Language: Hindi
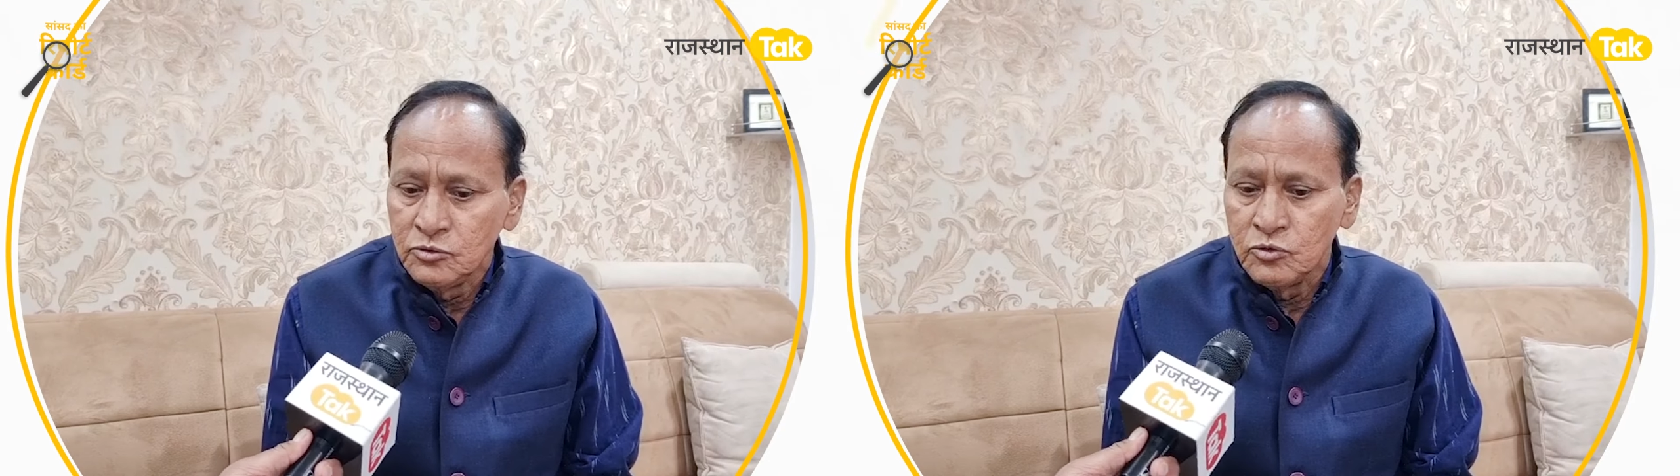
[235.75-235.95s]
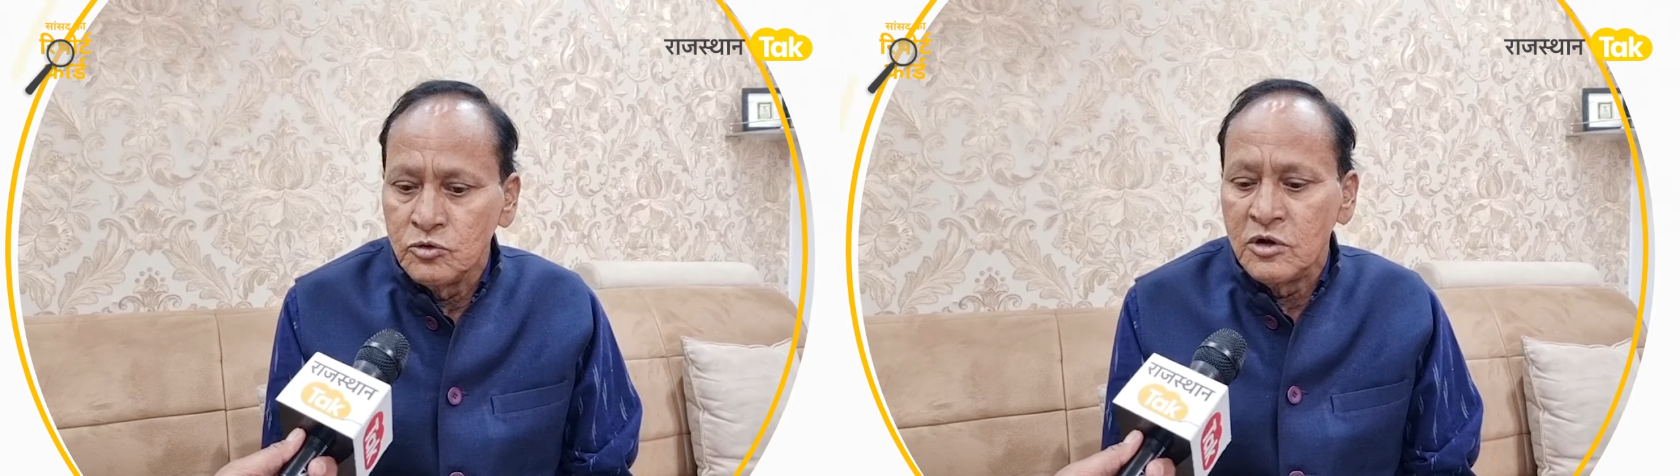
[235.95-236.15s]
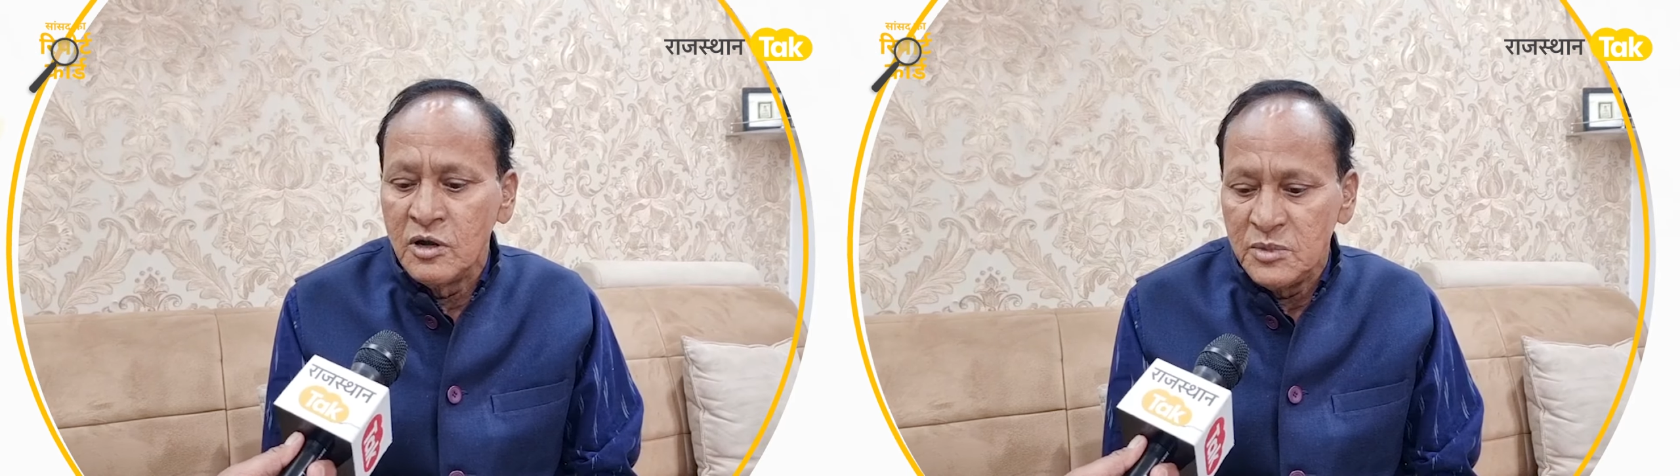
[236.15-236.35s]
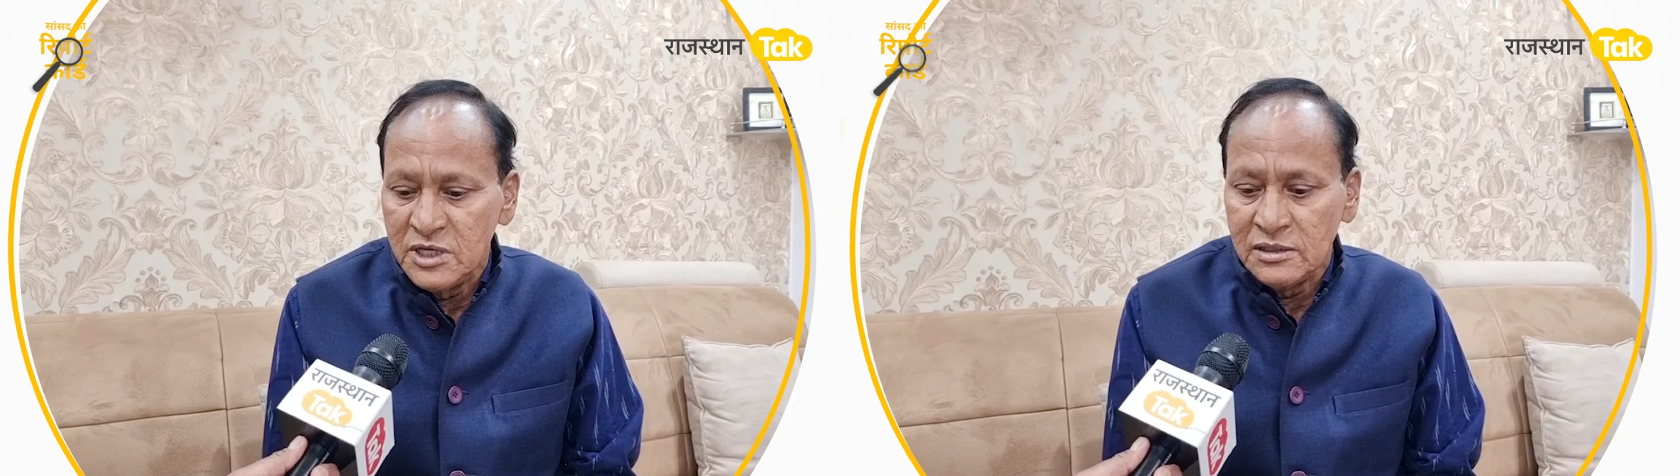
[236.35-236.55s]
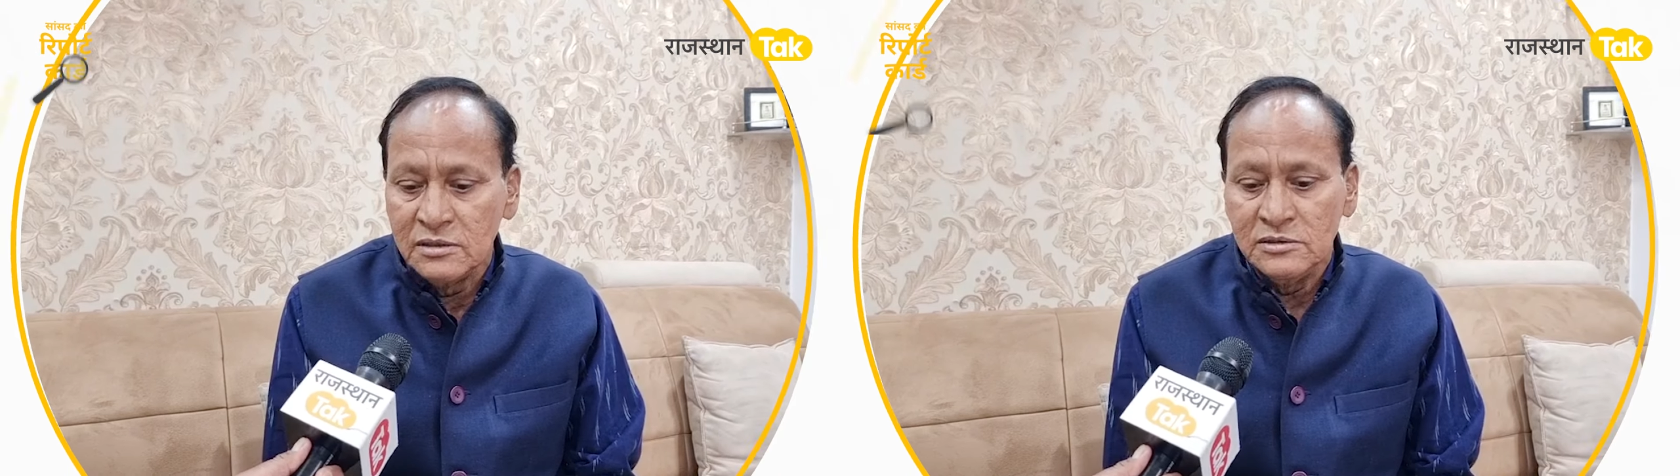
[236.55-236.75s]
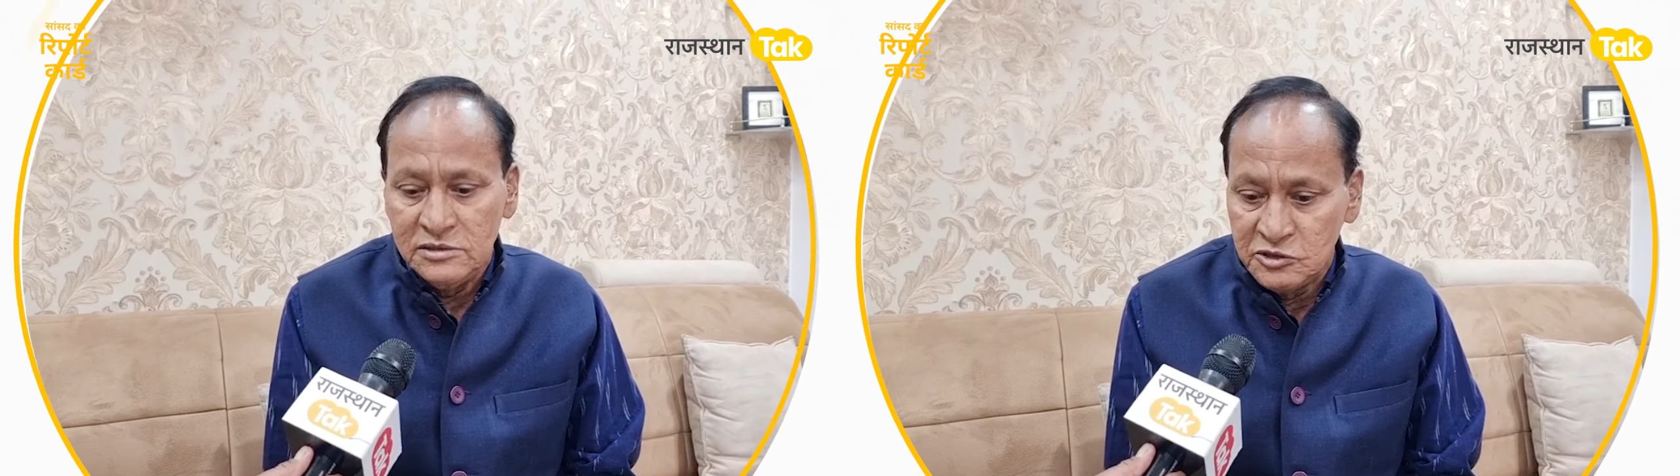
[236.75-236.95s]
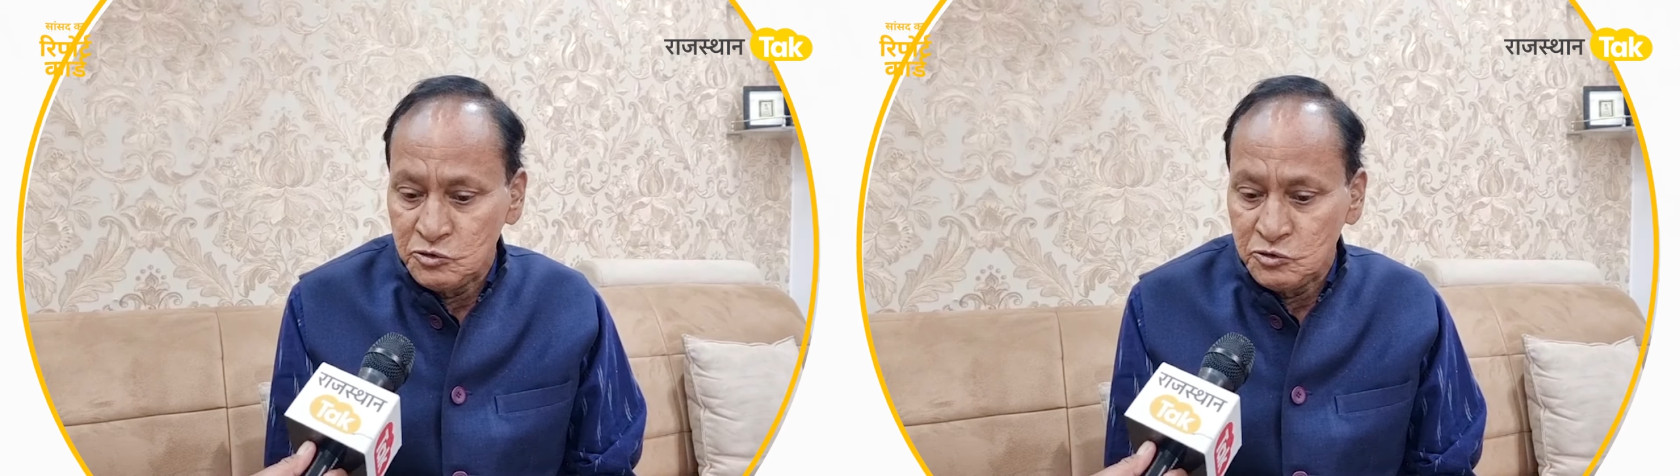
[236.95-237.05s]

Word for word: तो हमें ये